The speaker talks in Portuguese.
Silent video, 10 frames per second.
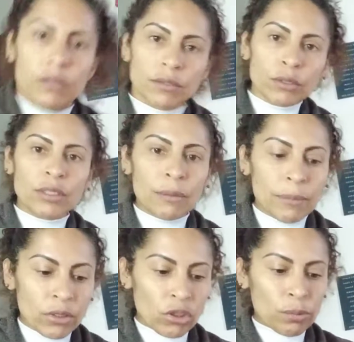Voltei,
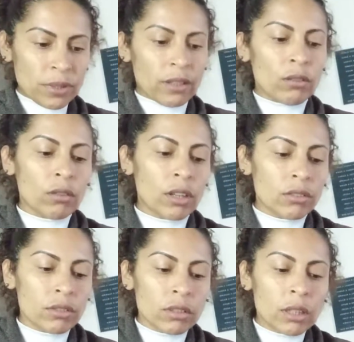minha gente. Precisava colocar
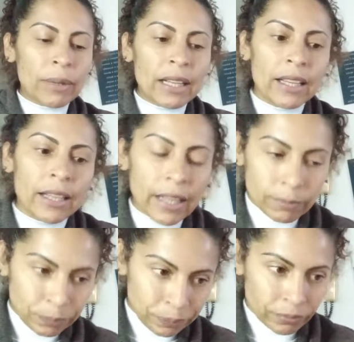o celular para
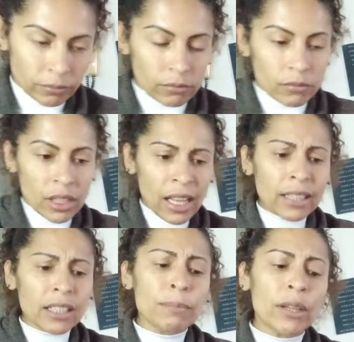carregar.
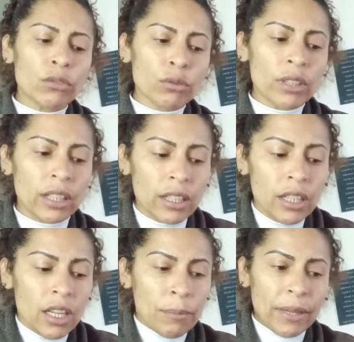Aqui pede o quê?
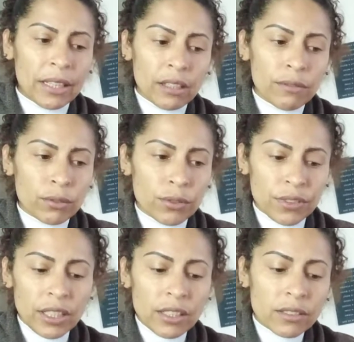Para que
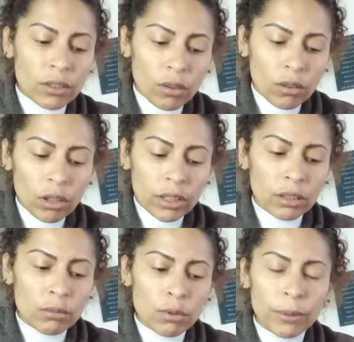vocês se
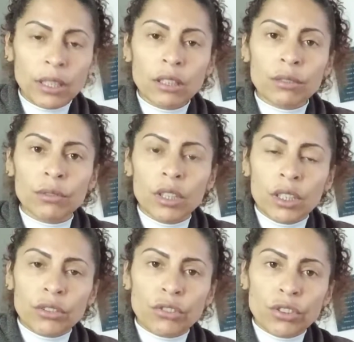coloquem no momento
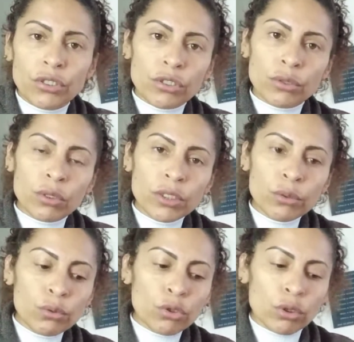de, de
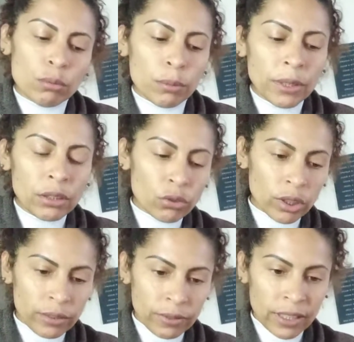solitude, no momento de
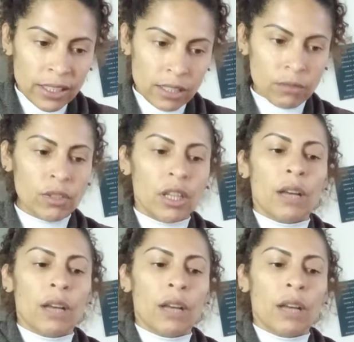reflexão,